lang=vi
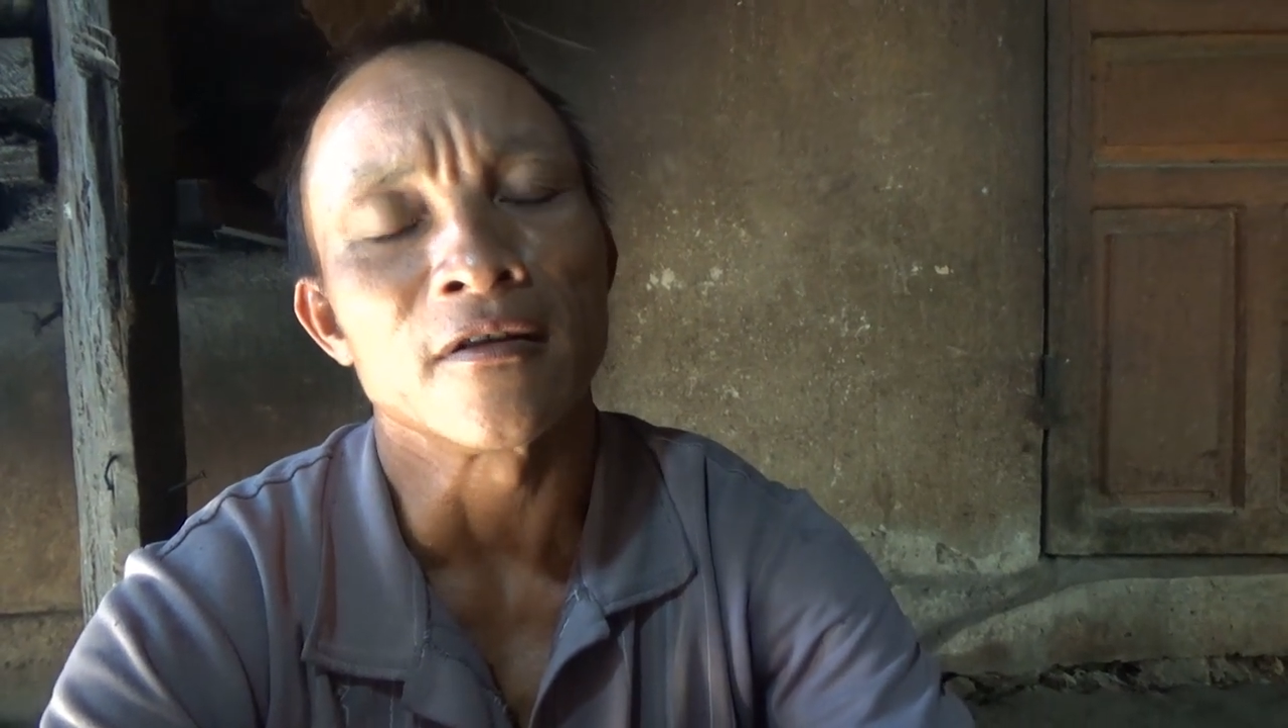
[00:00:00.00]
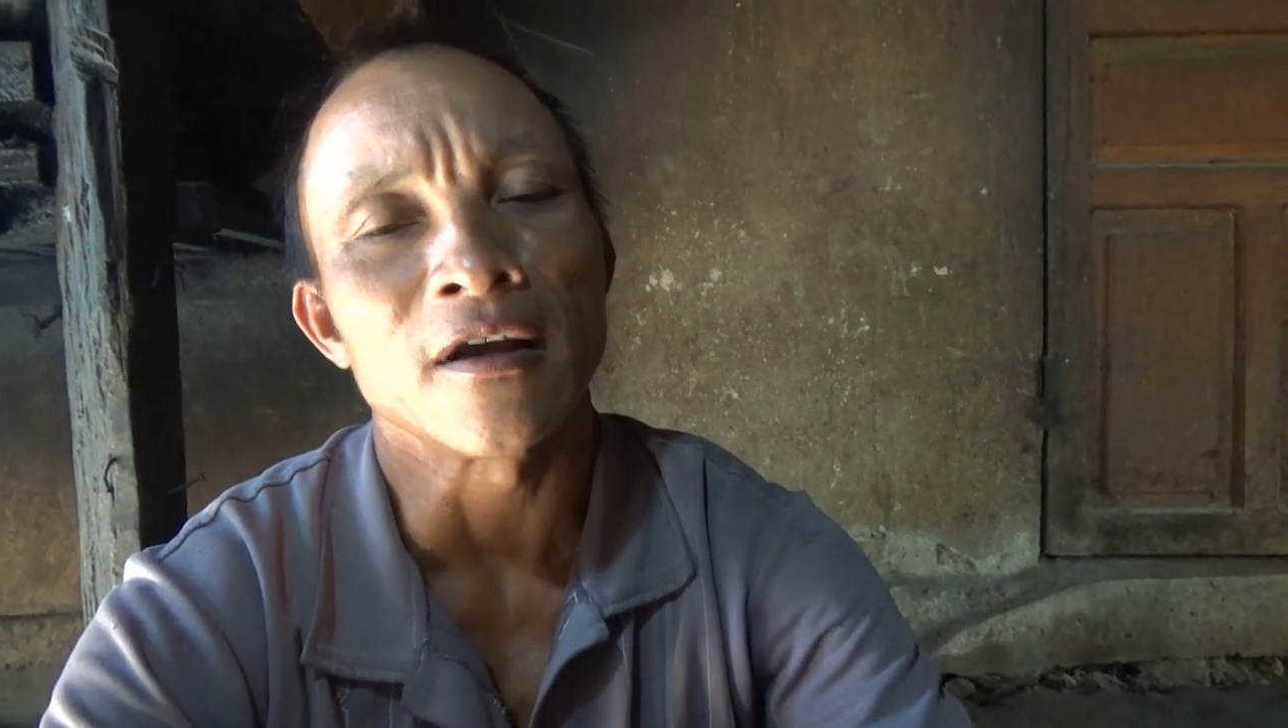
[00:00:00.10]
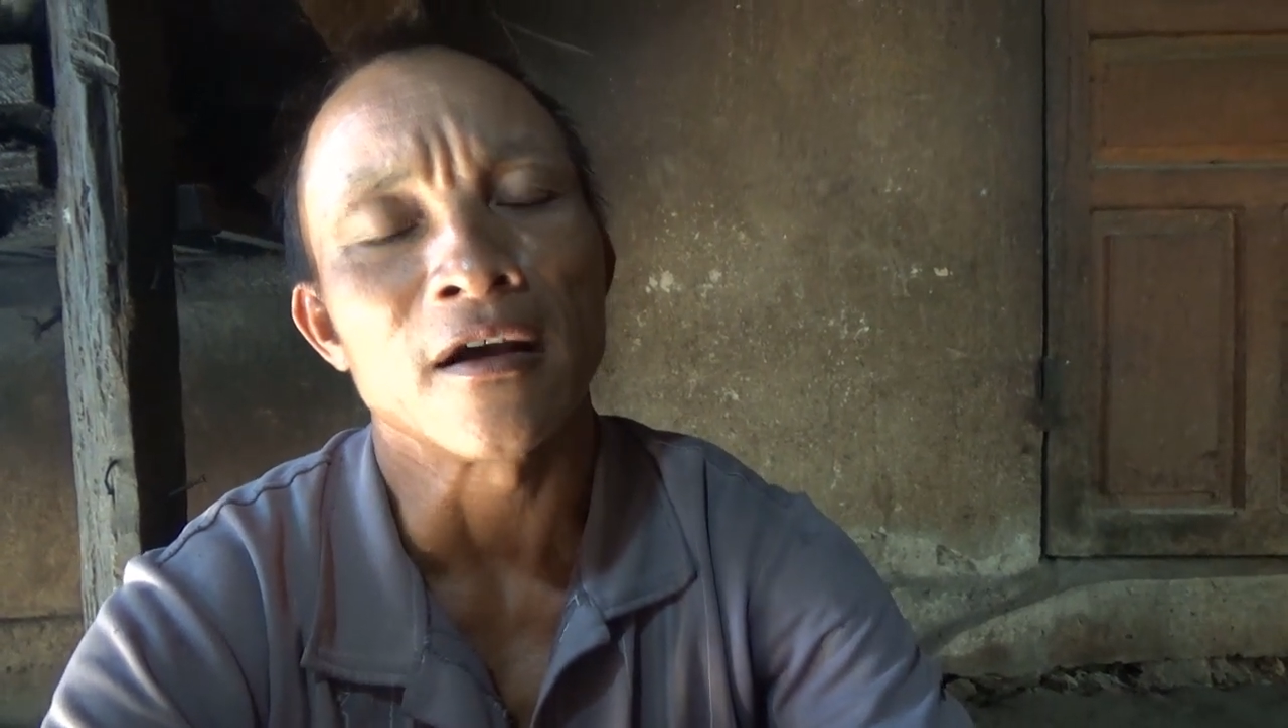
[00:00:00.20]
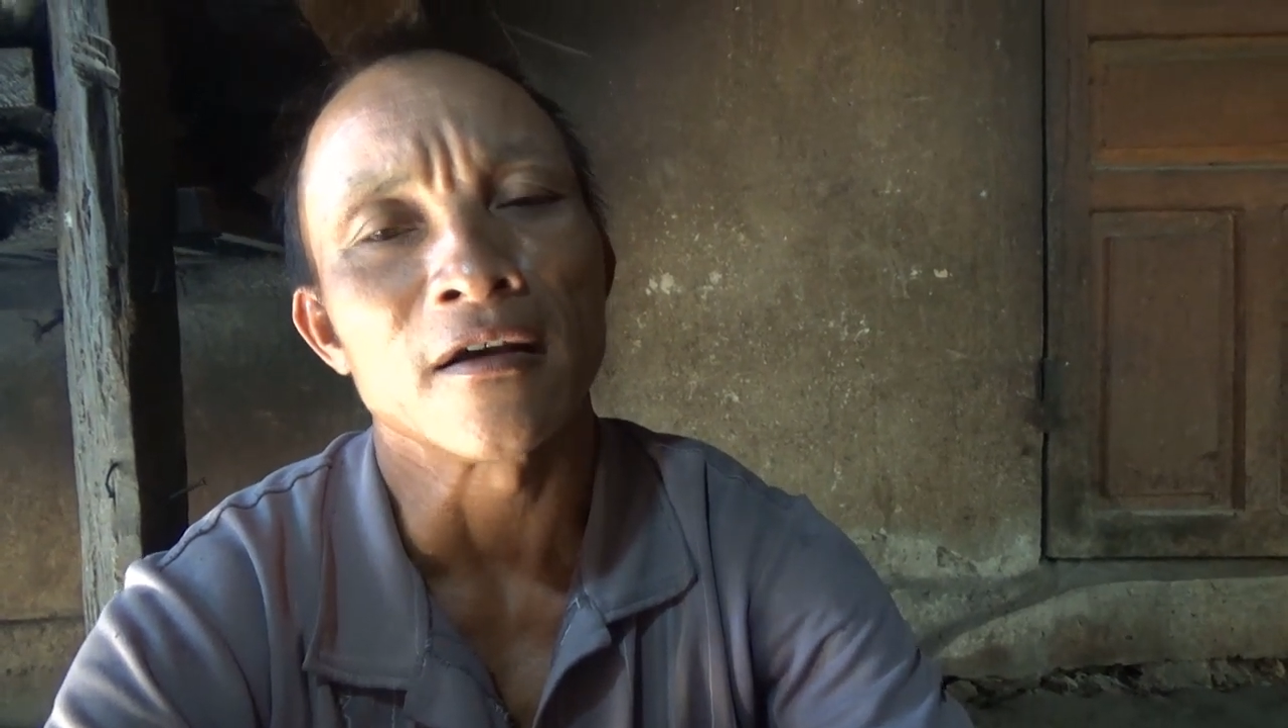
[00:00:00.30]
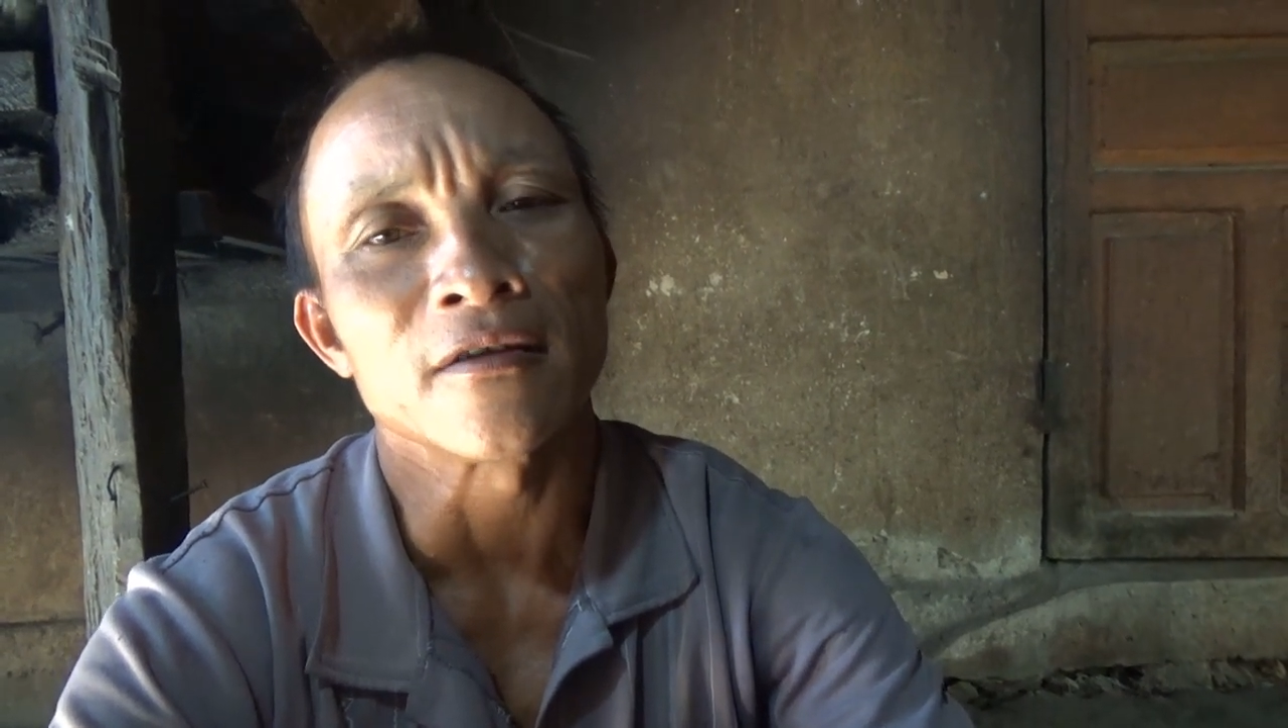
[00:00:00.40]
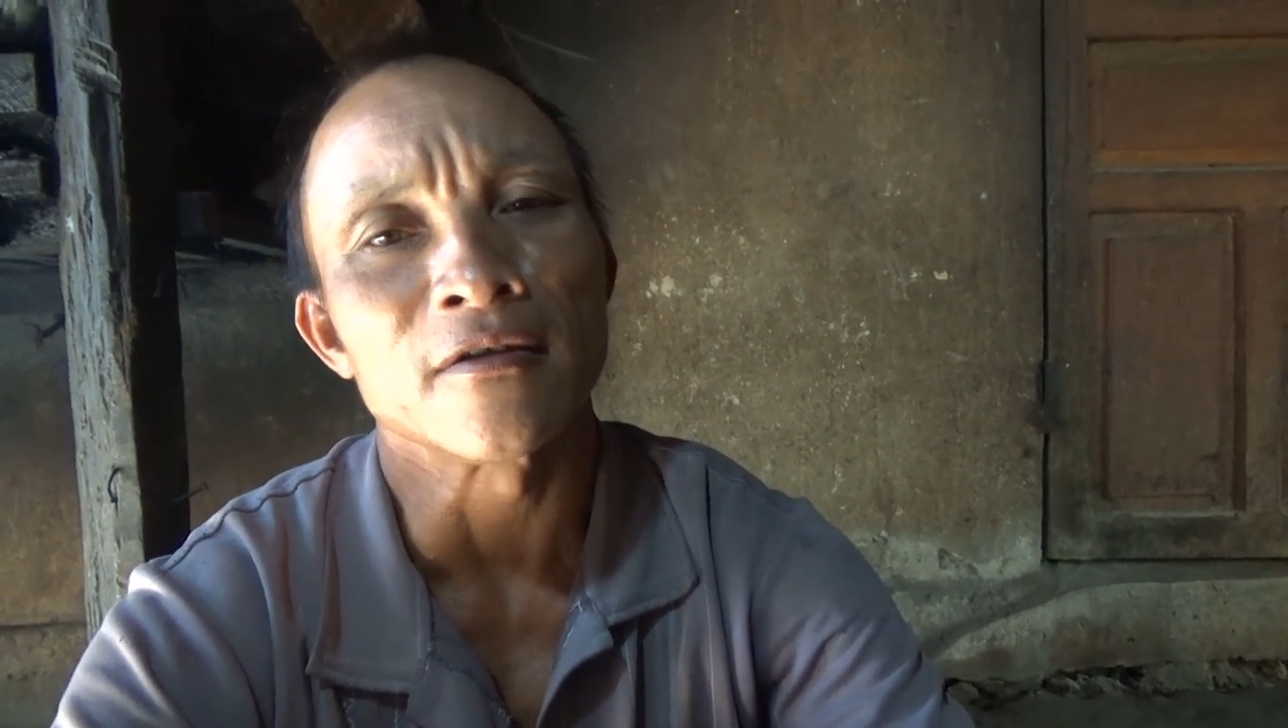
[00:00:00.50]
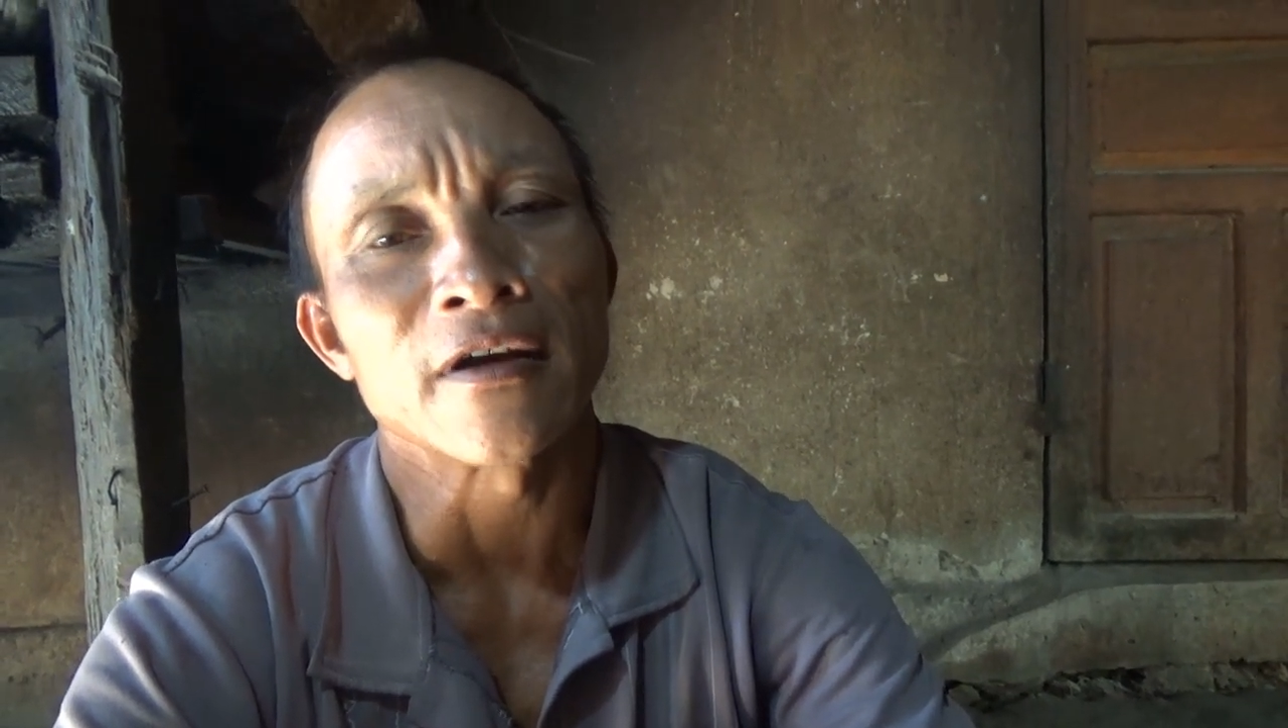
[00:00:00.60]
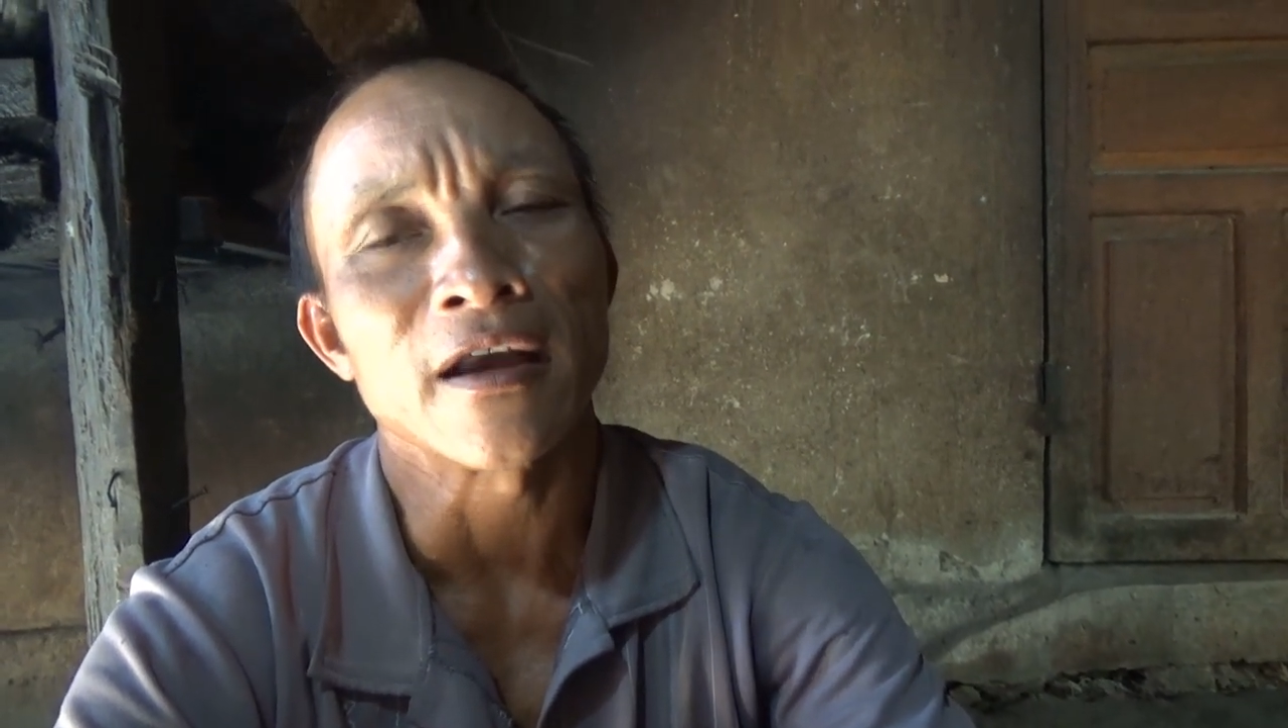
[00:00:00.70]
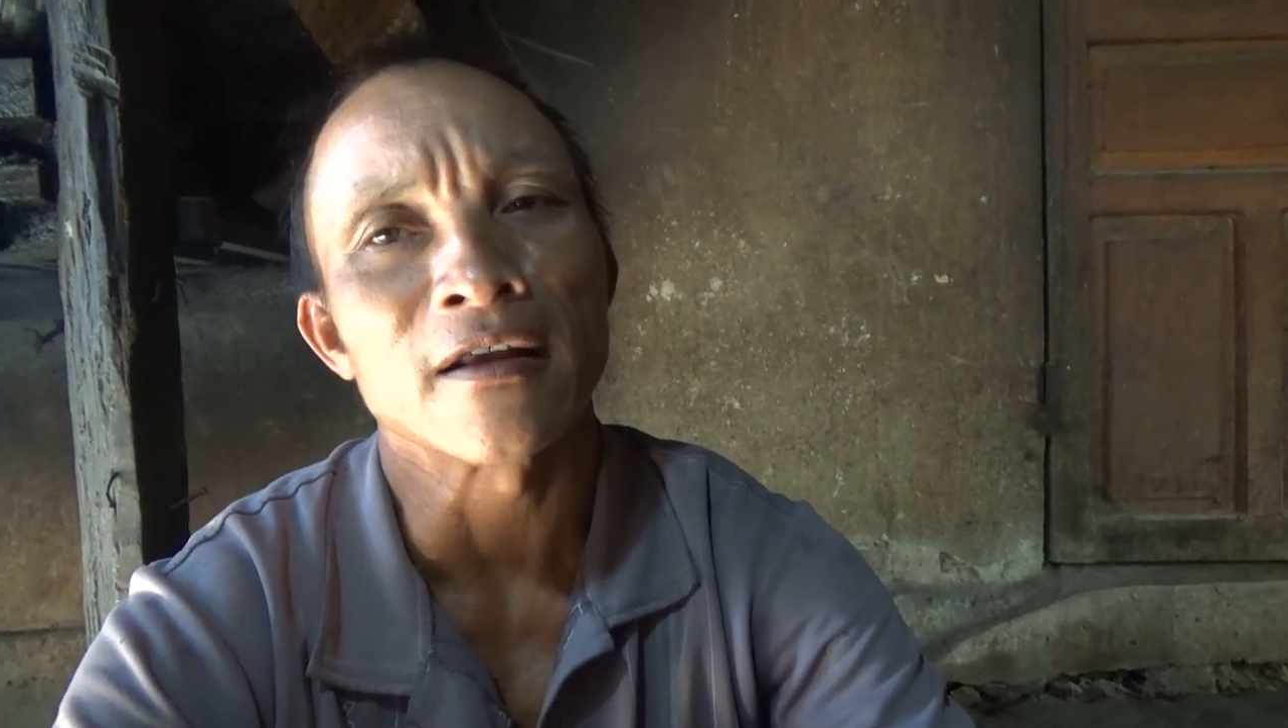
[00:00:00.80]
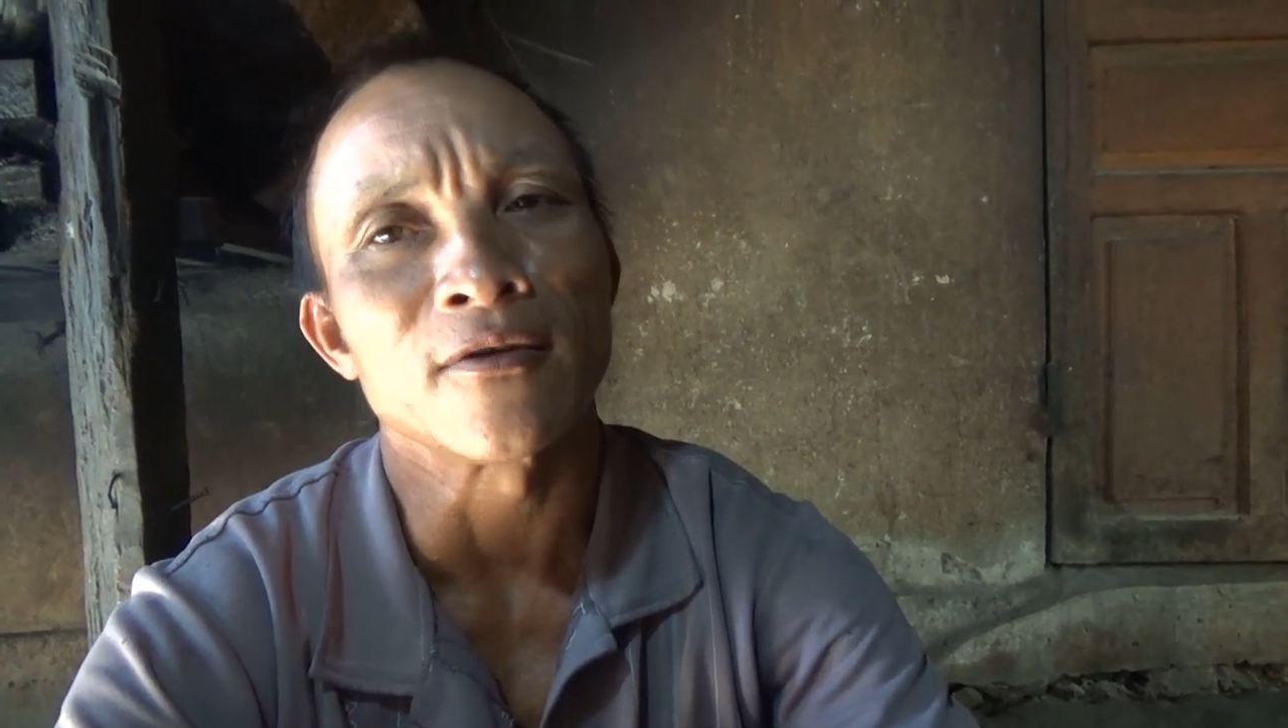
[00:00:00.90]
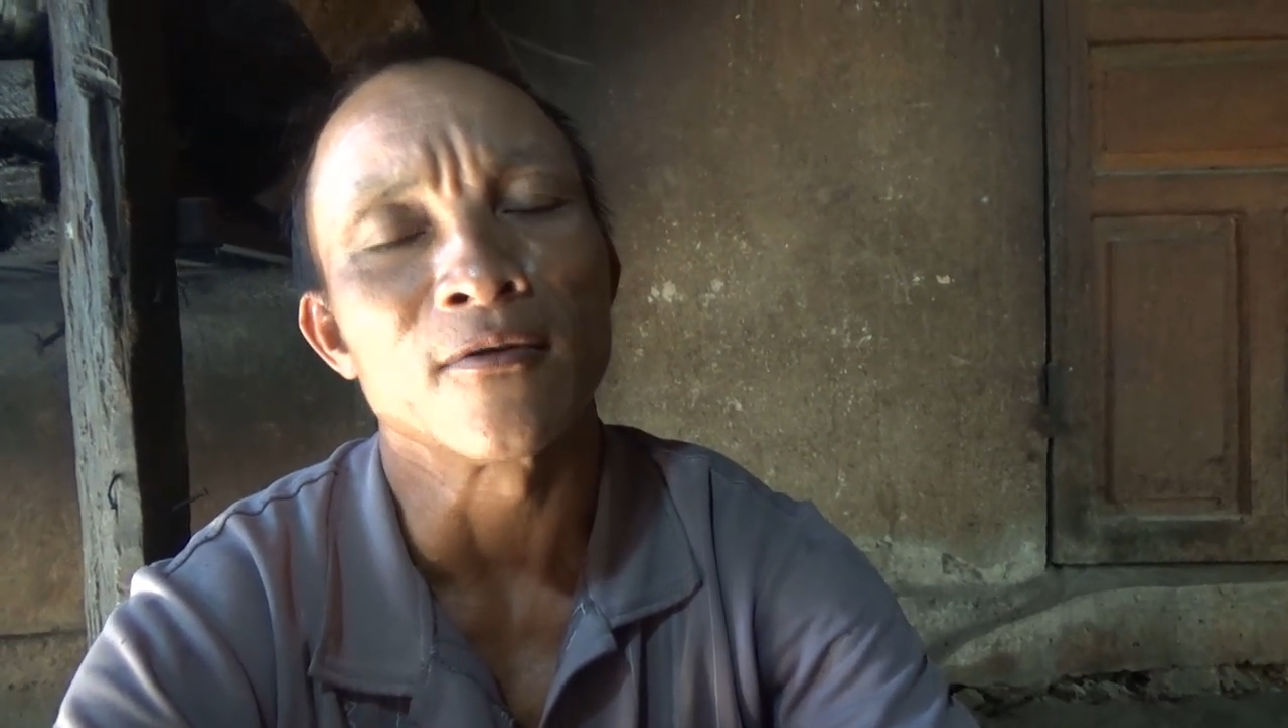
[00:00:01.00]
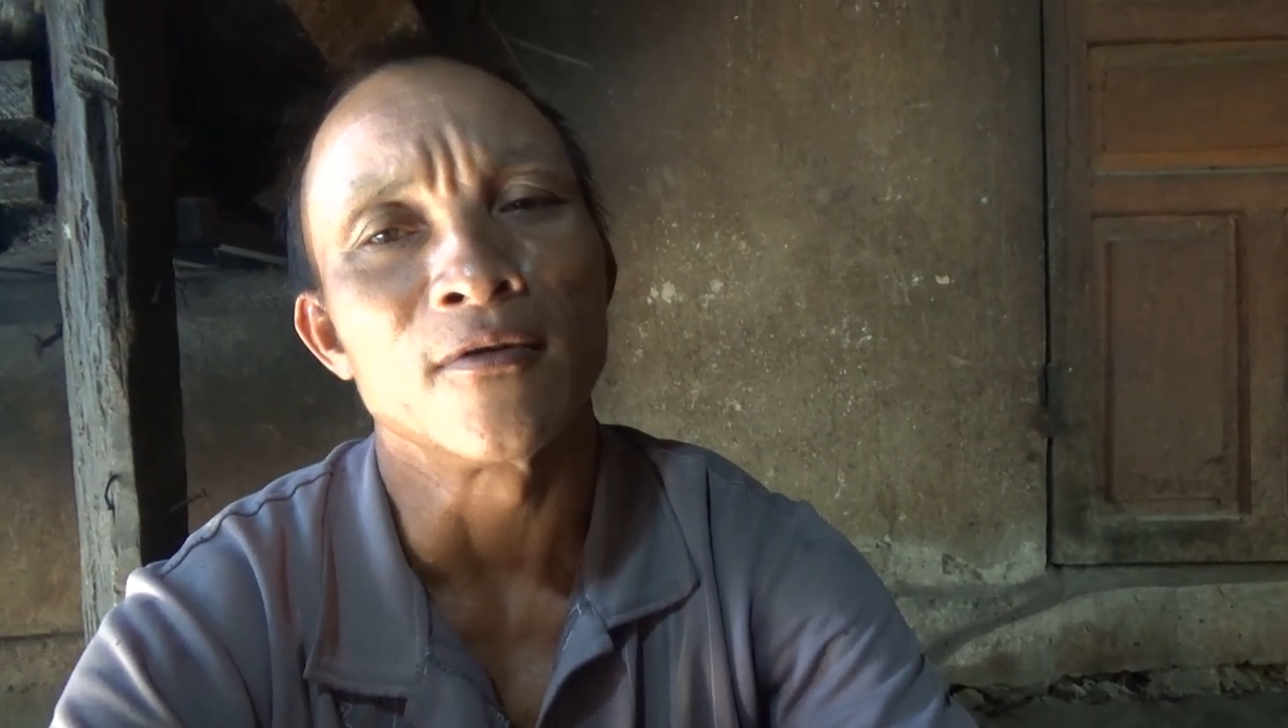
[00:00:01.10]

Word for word: lo thức ăn thức